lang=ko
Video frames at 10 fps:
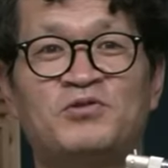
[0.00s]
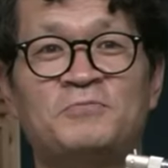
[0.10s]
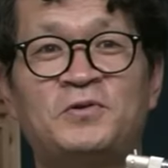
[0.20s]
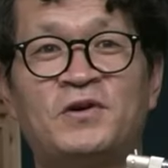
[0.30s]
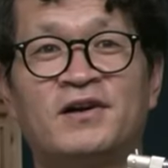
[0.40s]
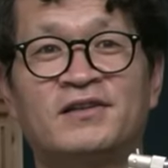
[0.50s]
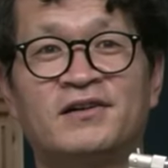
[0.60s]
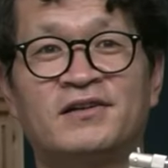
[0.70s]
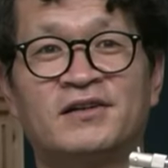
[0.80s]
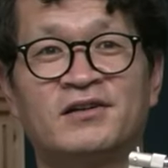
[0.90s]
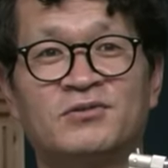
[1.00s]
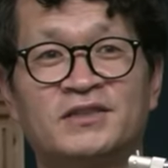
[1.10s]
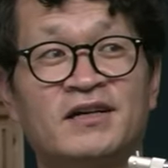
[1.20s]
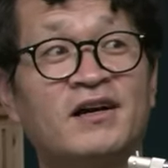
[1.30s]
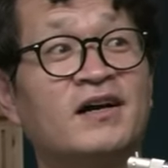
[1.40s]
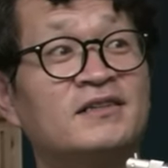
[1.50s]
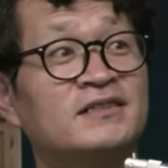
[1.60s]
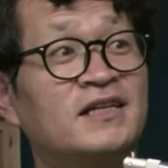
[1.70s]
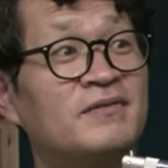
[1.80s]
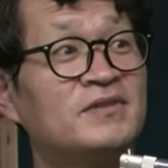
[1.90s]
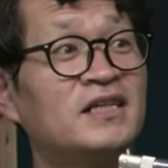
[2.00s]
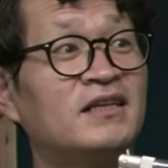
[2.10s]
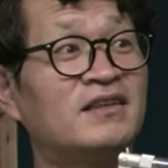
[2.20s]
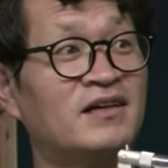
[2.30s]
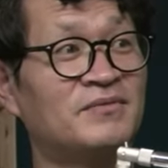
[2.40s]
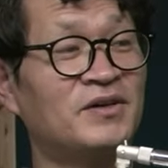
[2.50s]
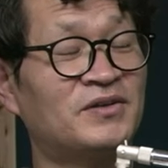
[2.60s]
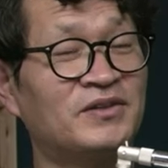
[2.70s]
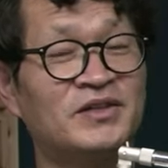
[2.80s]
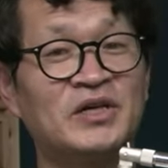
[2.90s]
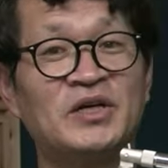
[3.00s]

불필요하다라고 생각하는 사람들이 있다면